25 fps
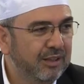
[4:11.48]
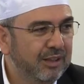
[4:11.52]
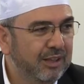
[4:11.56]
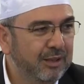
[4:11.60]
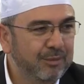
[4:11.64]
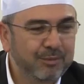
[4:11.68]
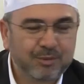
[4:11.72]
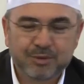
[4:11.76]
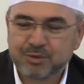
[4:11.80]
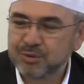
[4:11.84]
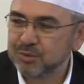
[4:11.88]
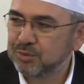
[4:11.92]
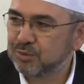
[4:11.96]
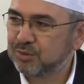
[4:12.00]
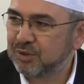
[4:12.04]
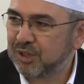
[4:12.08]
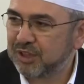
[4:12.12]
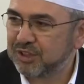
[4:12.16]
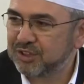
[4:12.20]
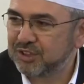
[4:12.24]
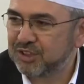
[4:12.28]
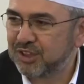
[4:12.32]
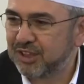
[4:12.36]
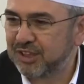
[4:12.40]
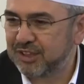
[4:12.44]
Değil mi? Şu
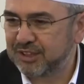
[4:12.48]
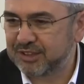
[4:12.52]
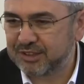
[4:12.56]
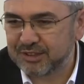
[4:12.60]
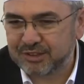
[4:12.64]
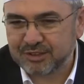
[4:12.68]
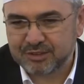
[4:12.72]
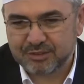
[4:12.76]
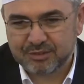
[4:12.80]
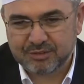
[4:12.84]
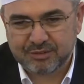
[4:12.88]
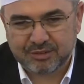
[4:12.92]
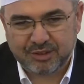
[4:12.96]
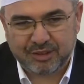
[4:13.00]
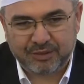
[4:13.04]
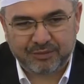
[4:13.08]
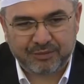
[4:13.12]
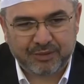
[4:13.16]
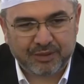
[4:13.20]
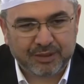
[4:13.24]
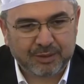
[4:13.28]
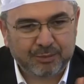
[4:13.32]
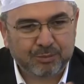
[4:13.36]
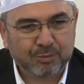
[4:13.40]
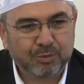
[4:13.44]
taşlar,
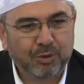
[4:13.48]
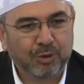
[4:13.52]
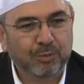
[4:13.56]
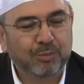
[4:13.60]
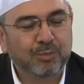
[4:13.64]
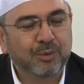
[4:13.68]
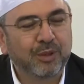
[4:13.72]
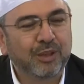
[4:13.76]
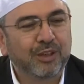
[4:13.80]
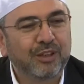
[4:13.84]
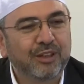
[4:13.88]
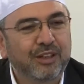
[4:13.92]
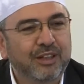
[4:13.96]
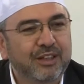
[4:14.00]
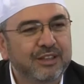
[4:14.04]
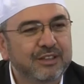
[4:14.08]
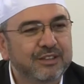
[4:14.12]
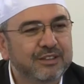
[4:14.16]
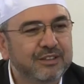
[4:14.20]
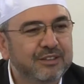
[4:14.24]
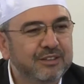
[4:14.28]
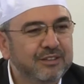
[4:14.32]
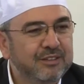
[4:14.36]
efendim topraklar,